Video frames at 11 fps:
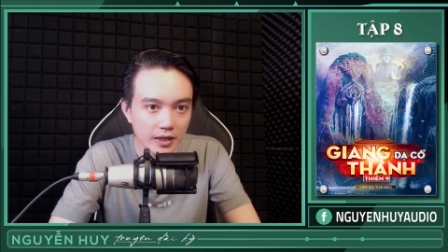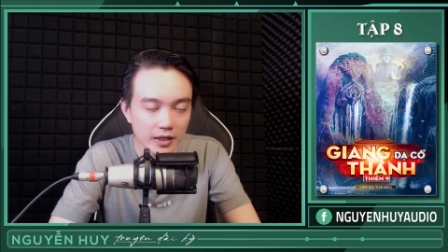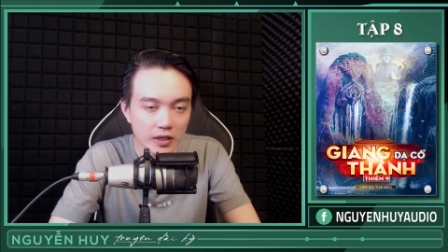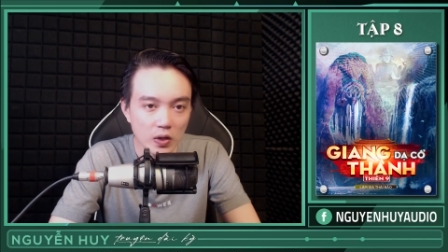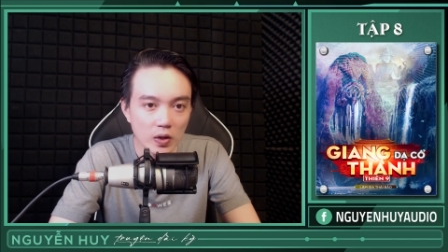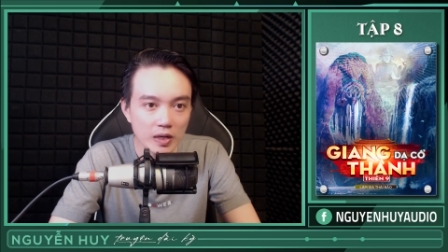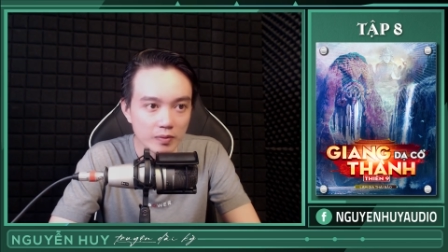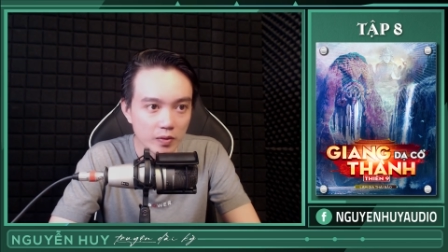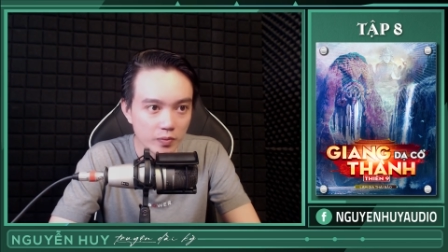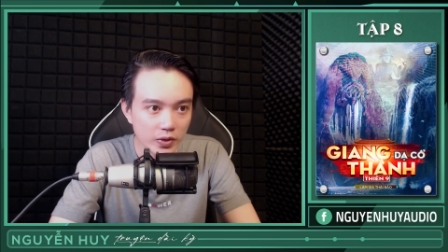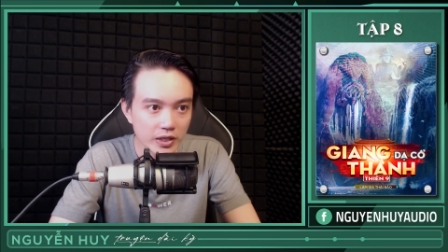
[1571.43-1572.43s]
Nhưng đó là
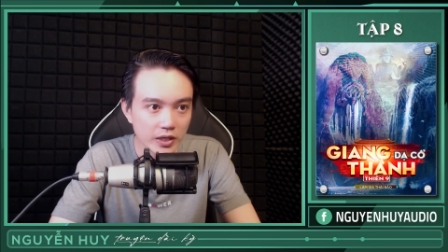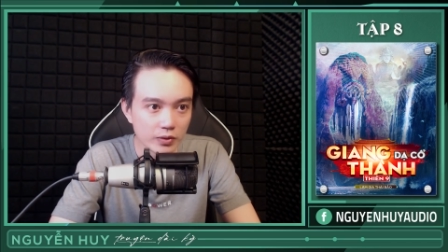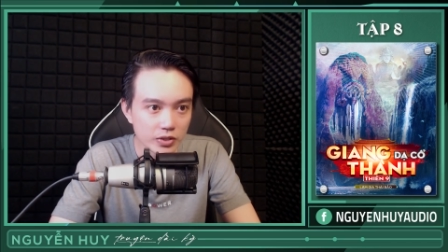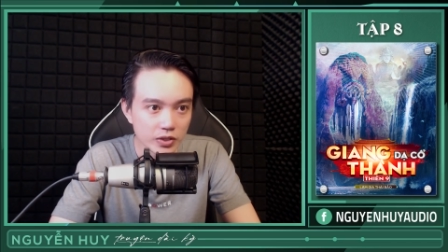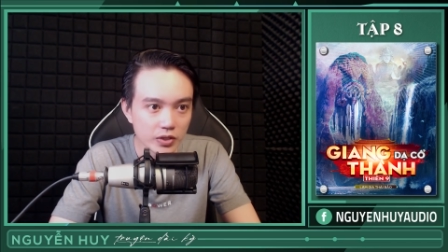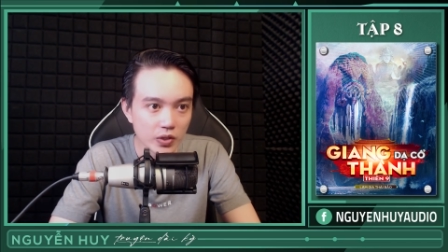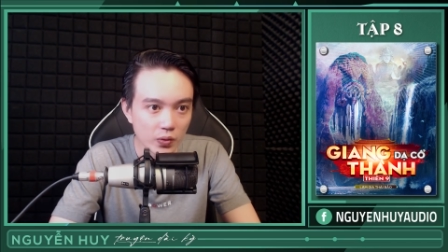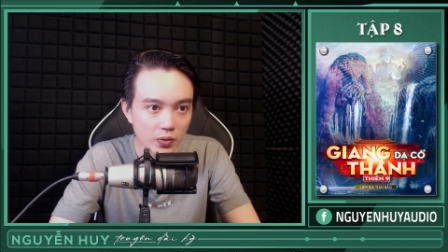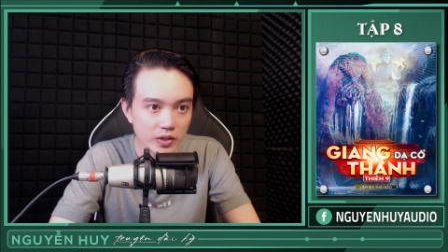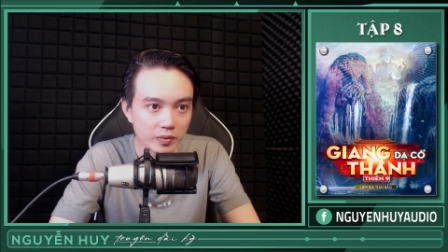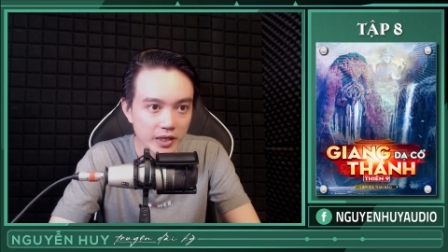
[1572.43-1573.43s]
một buổi chiều xưa cũ
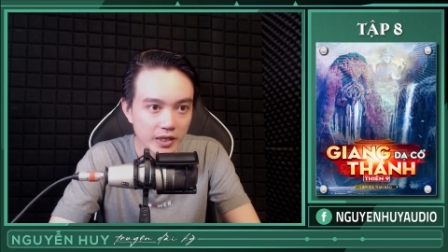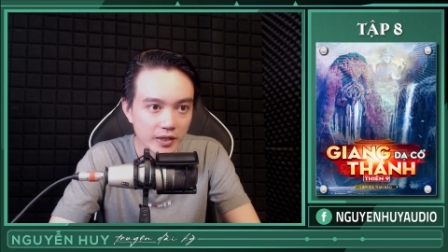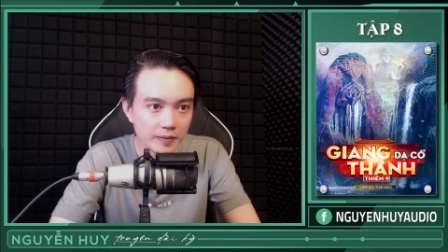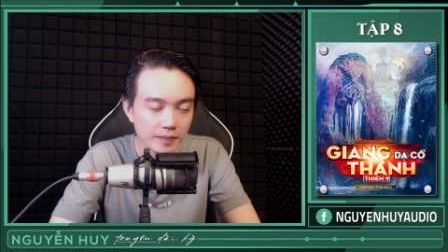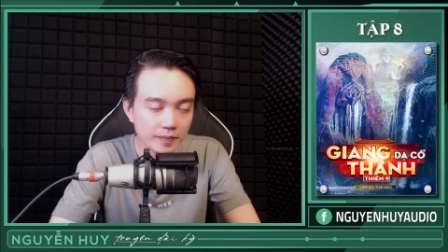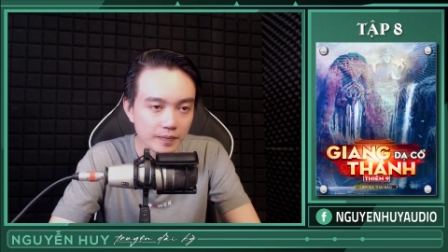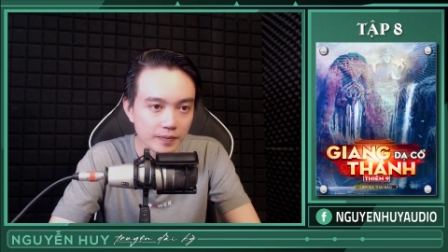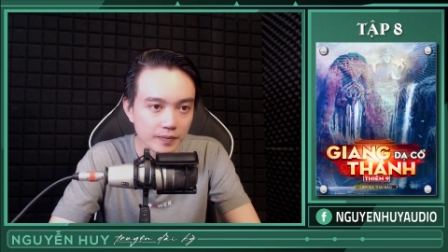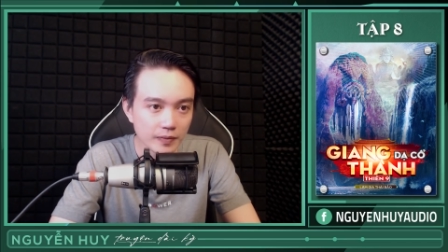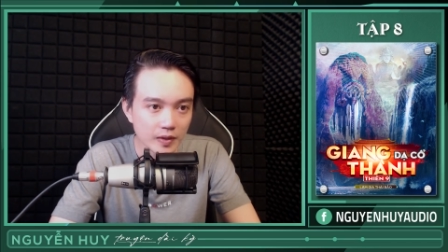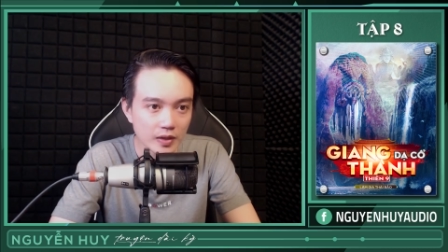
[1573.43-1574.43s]
trong ký ức,
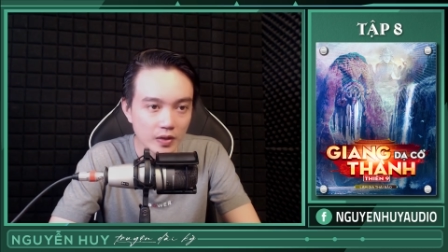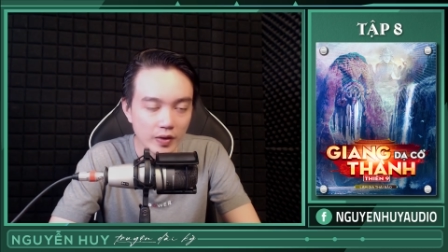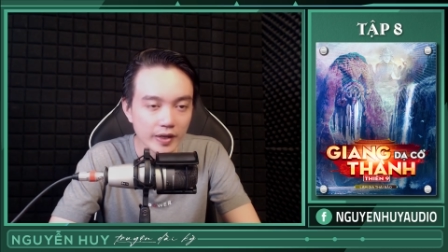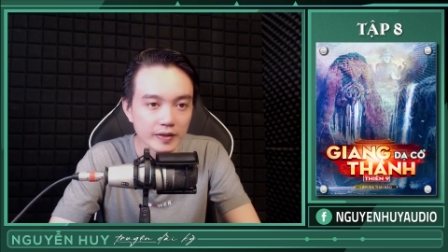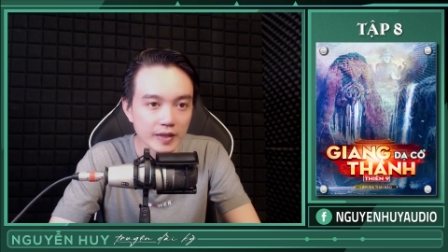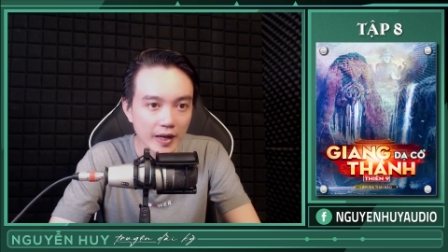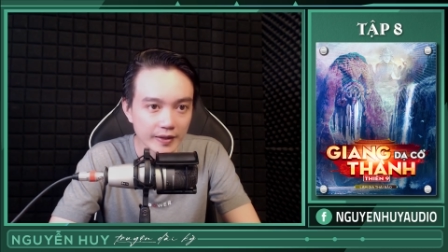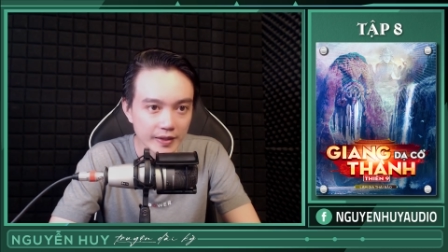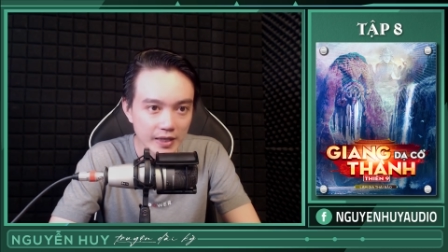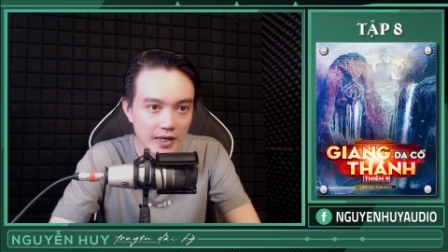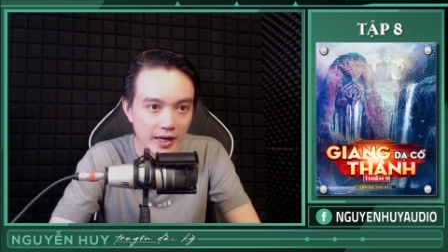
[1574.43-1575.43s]
còn hiện tại thì
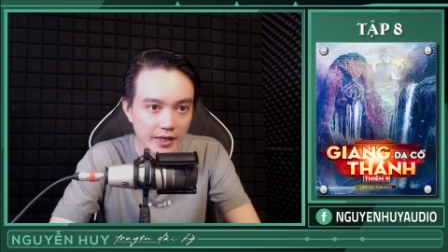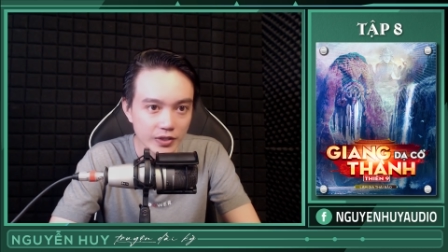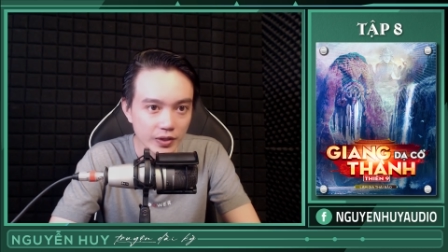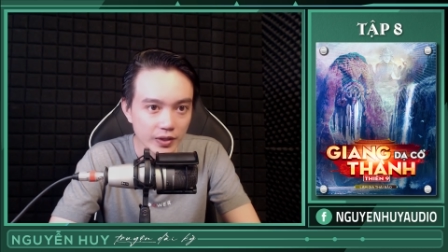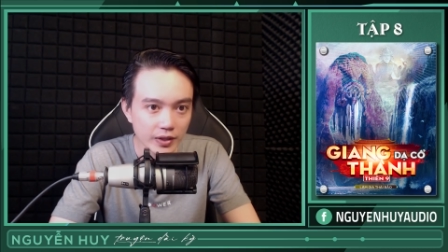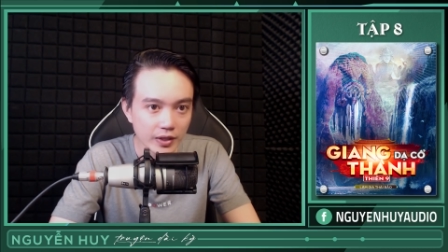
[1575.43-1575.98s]
khác hẳn rồi.